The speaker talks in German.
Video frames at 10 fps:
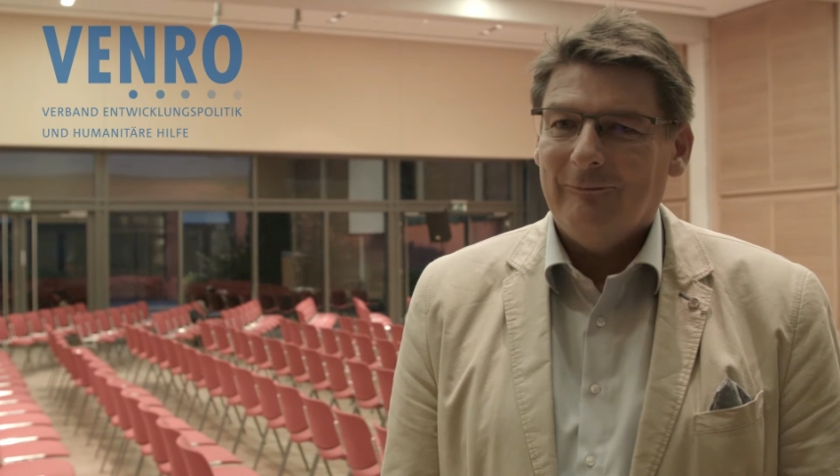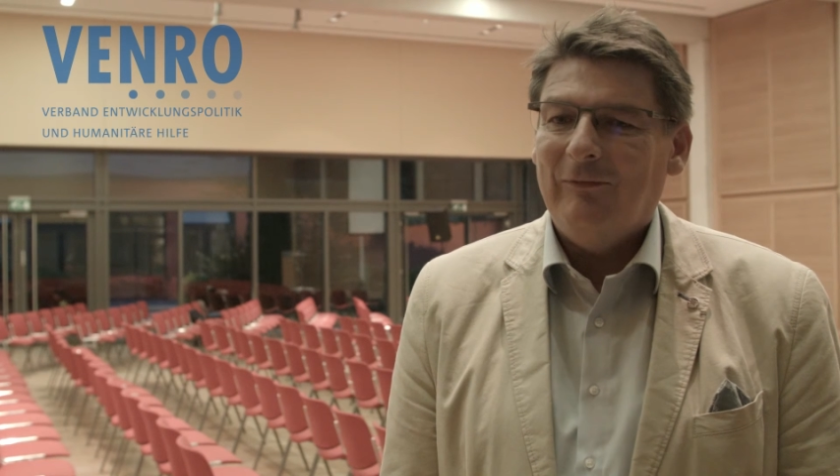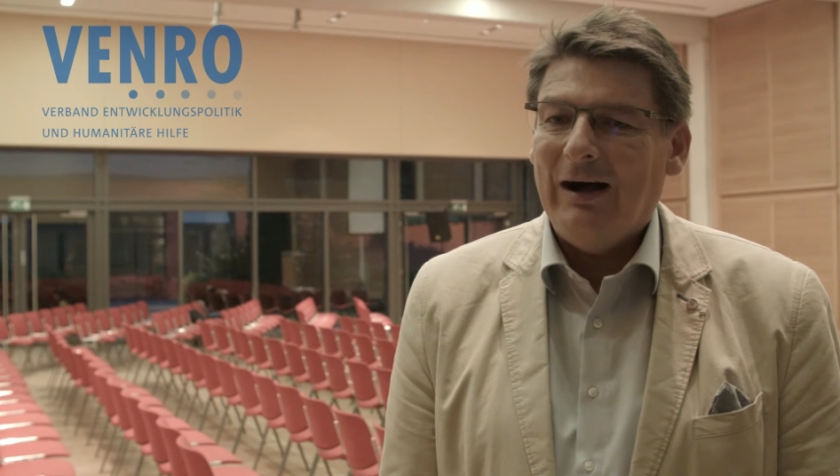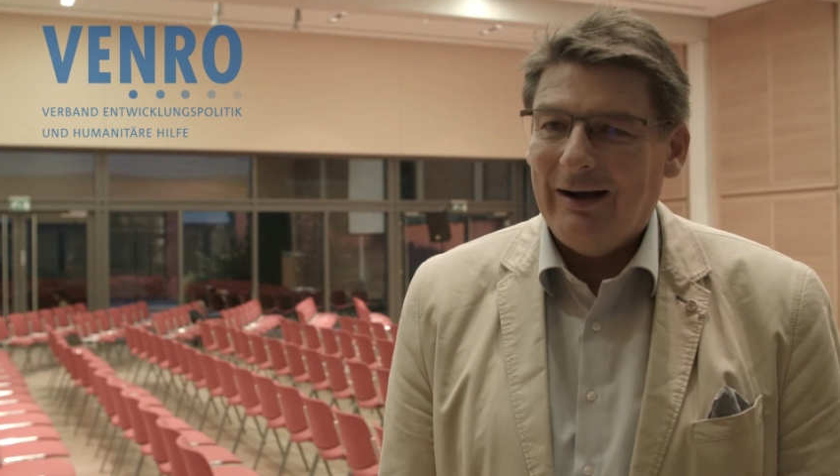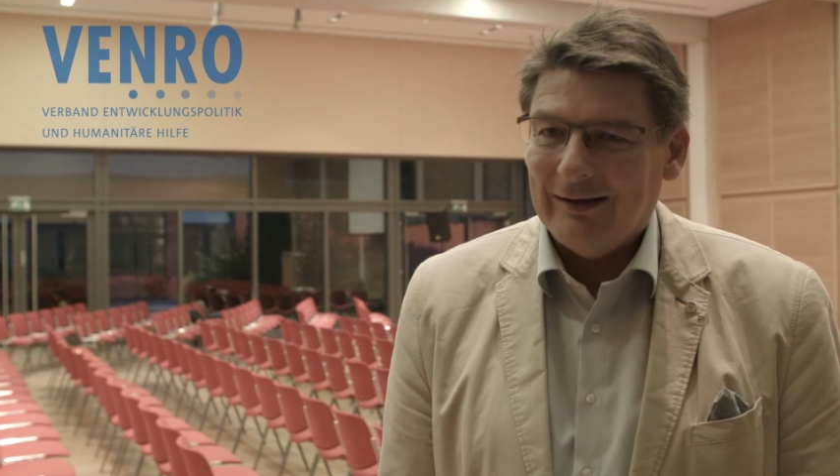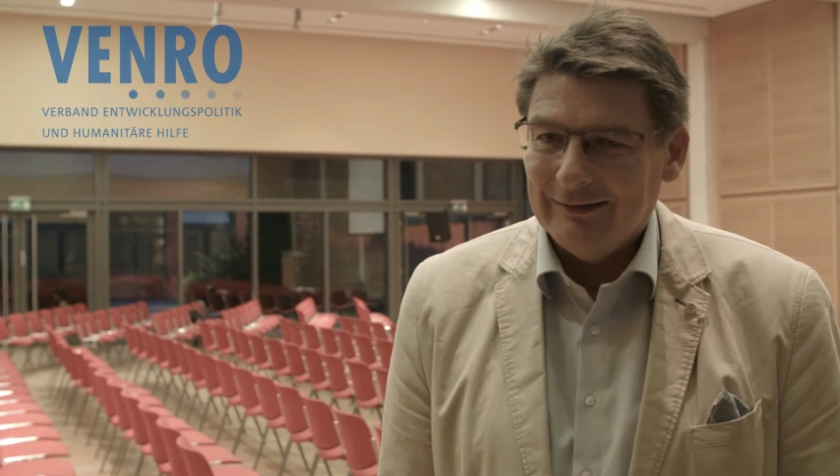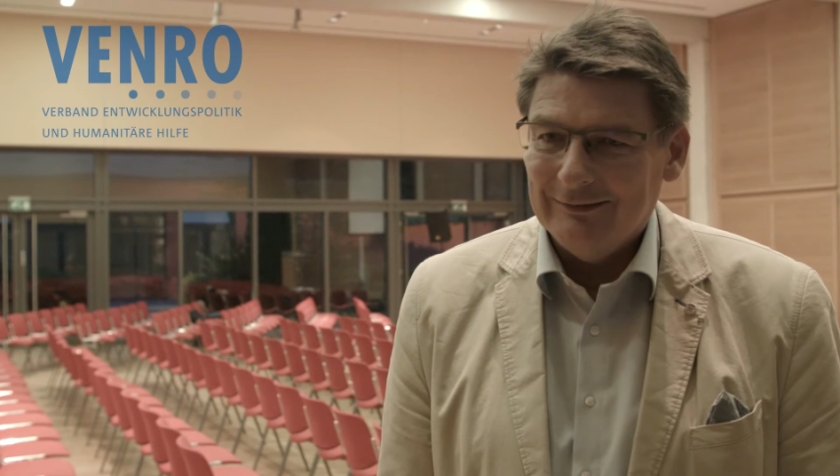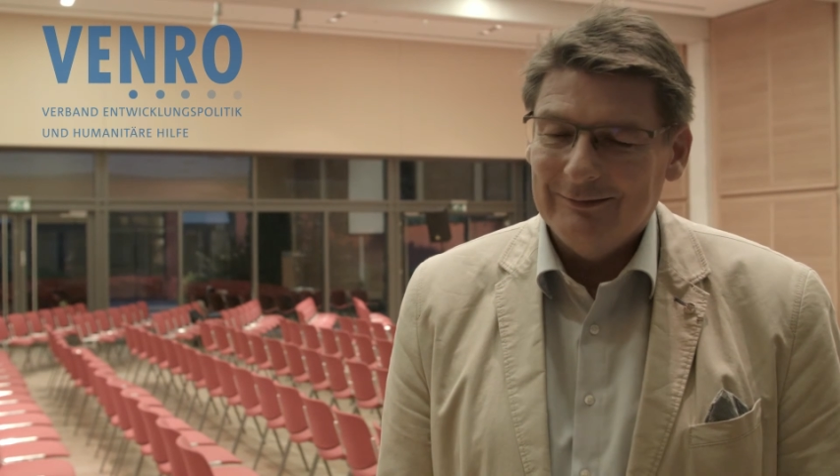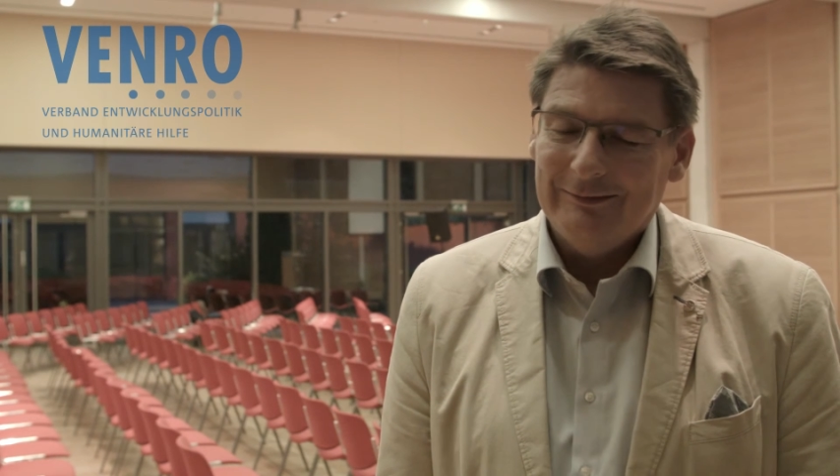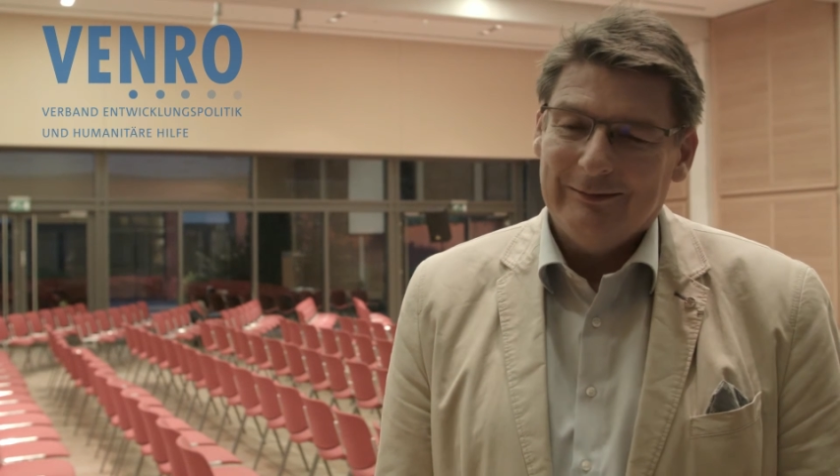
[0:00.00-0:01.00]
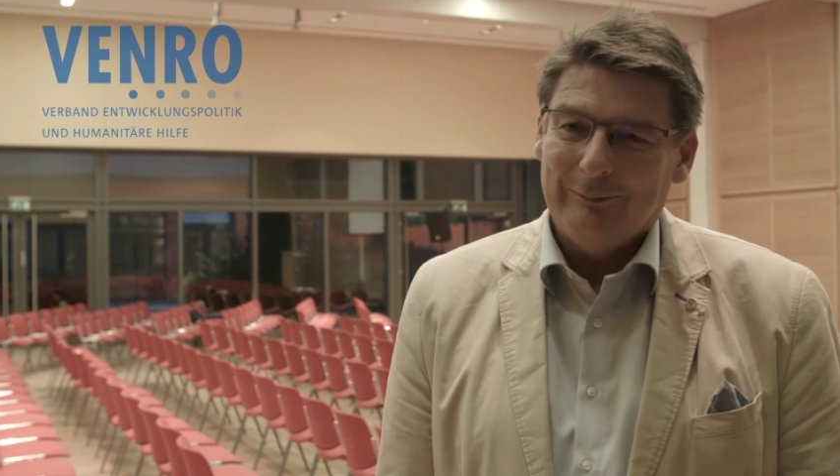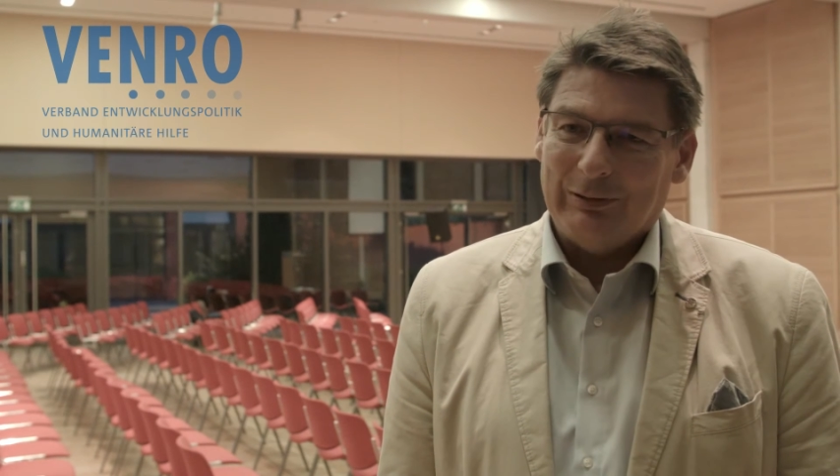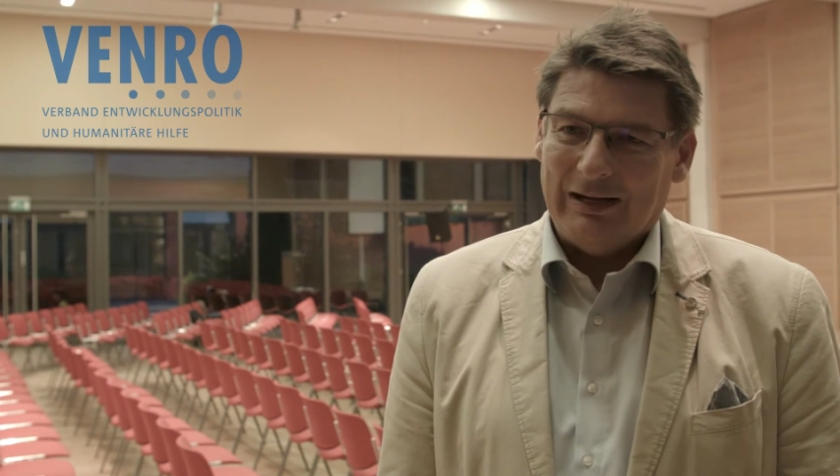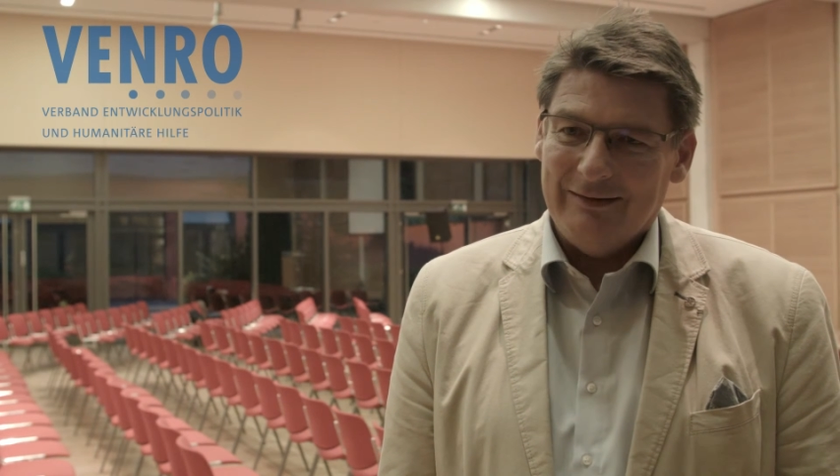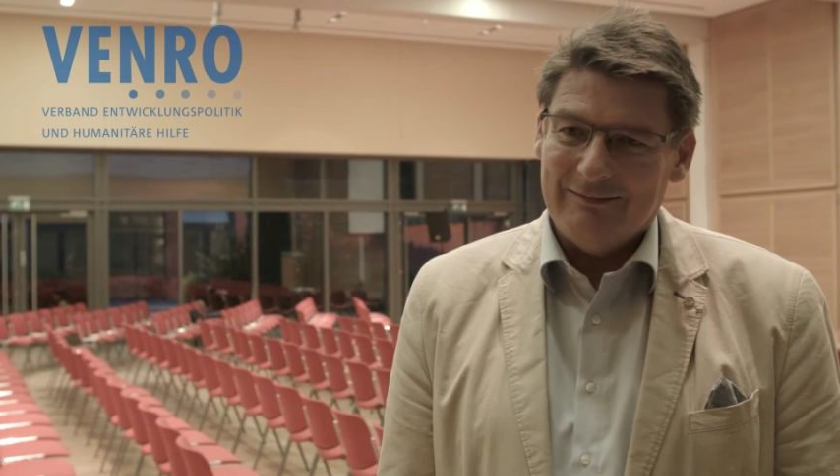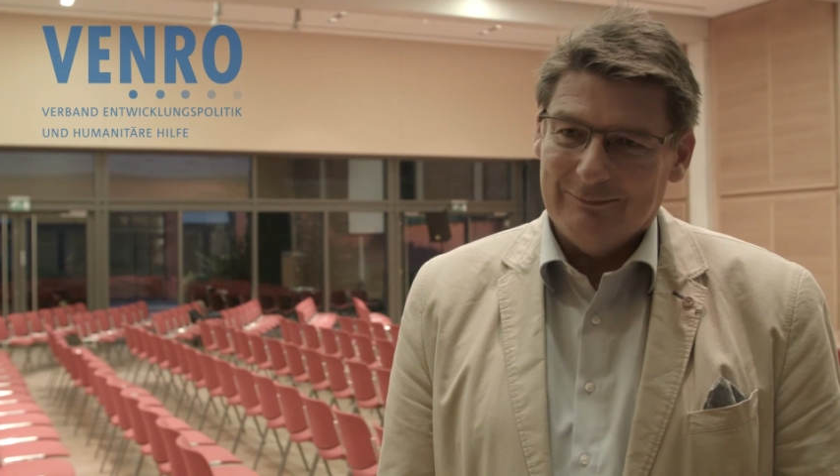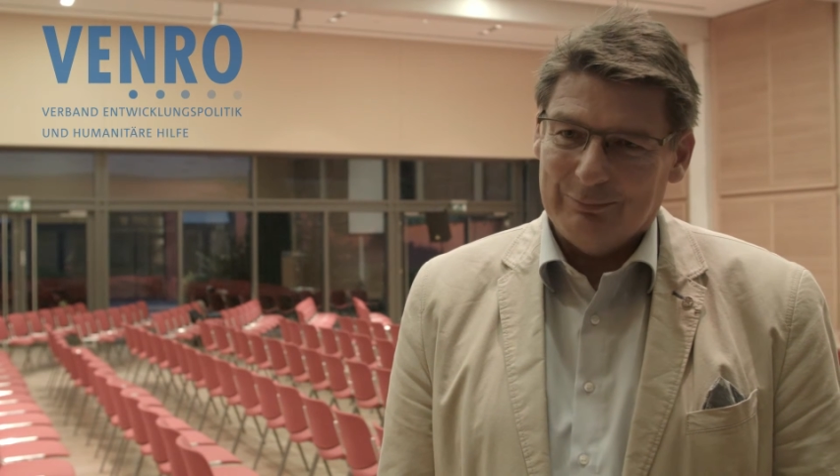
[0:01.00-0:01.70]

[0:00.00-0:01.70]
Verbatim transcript: wahre Preise